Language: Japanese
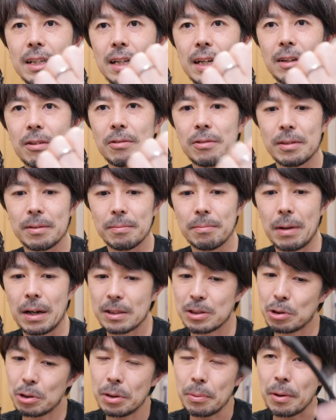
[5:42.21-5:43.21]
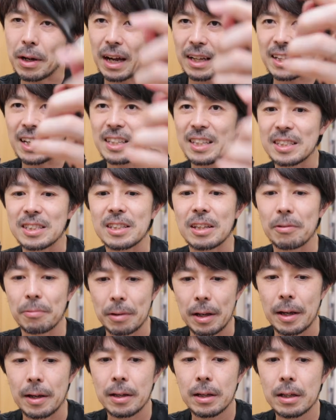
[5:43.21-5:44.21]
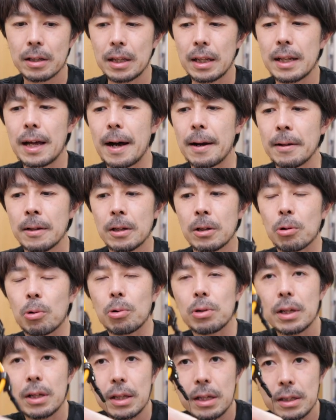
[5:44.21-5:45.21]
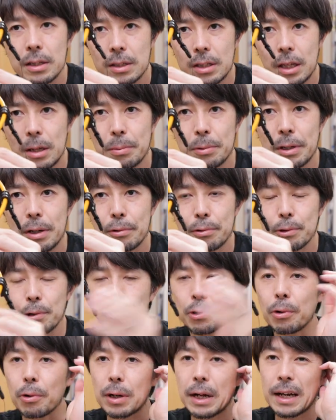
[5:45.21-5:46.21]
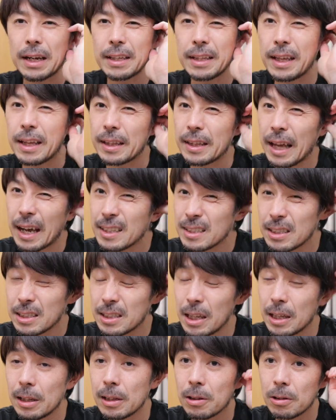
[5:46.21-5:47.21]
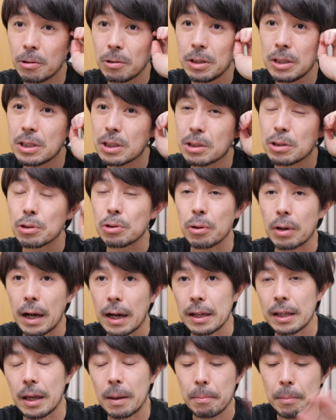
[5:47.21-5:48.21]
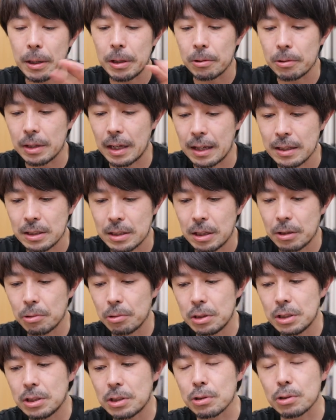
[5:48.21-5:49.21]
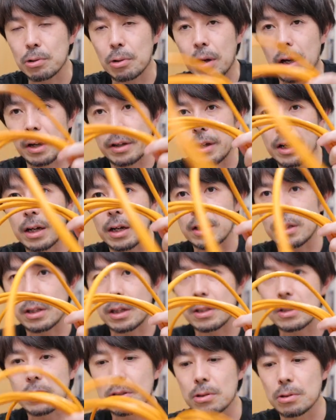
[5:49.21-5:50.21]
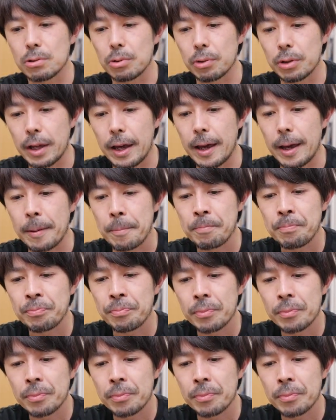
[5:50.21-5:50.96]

あのまあそれでも硬いですけどねただこれだけケーブルが太いおかげで断線のリスクとか現場での断線のリスクとかがなかったりするので、